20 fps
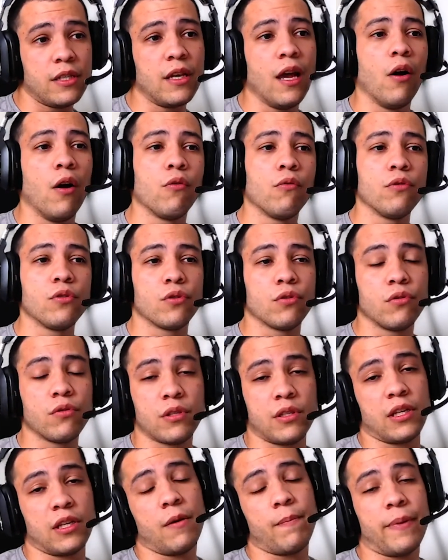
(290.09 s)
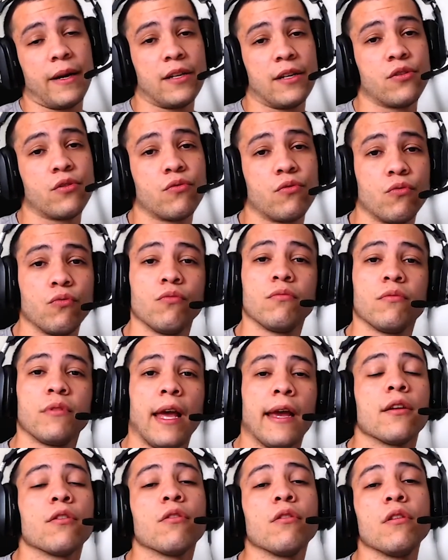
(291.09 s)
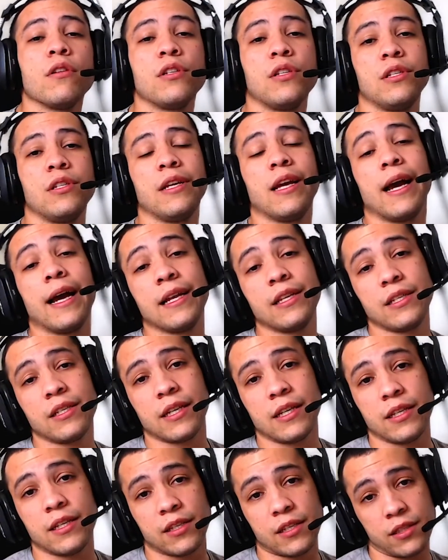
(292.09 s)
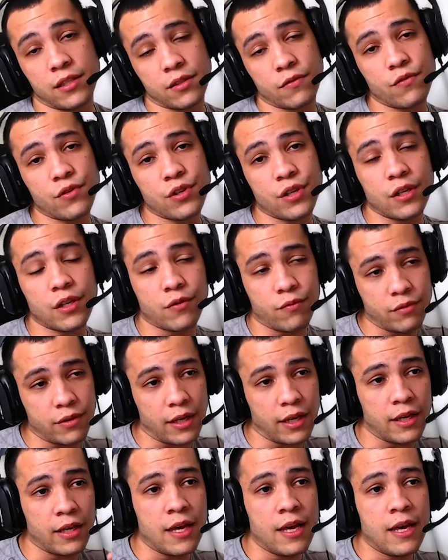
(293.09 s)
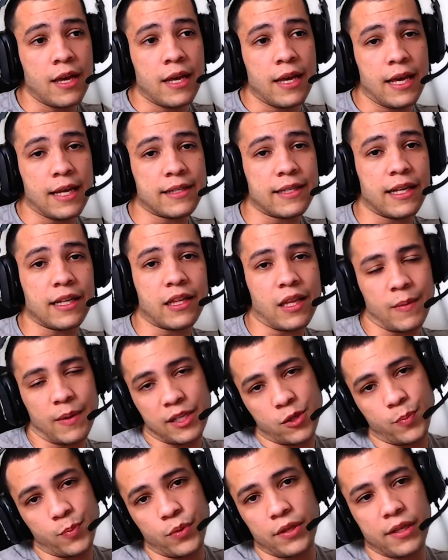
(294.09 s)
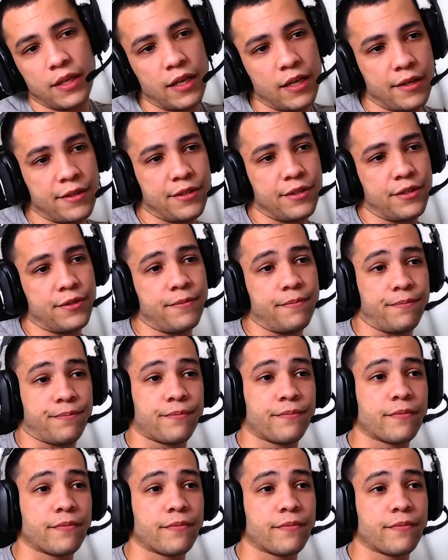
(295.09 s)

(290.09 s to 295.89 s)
e alguns outros equipados com tecnologia radiante, que são os que não têm exatamente poderes.